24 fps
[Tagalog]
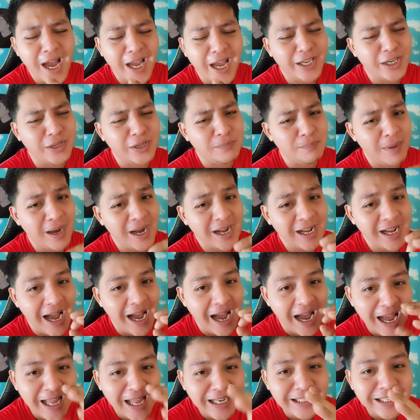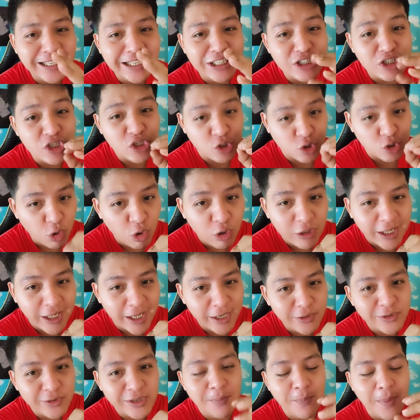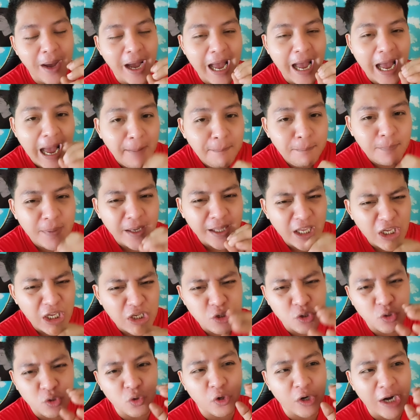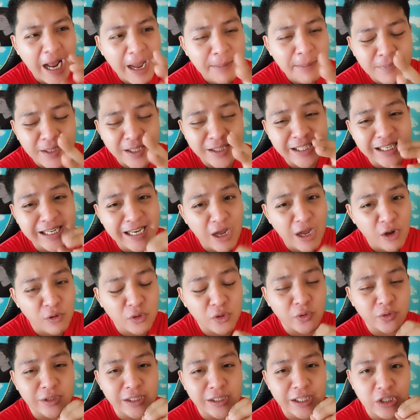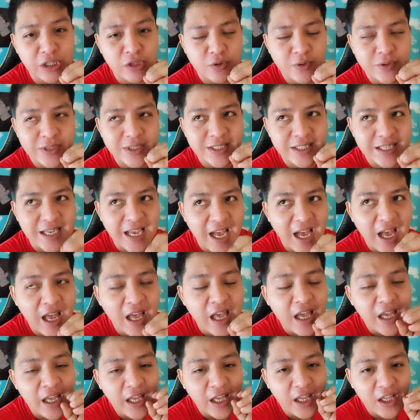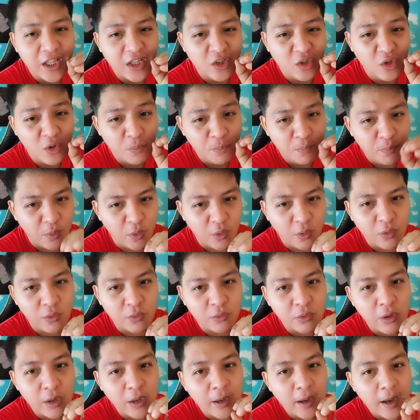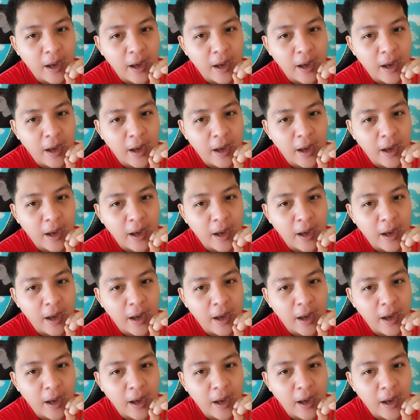ayan, mag-uninstall ano, ng mga application or app na dinownload ninyo sa inyo pong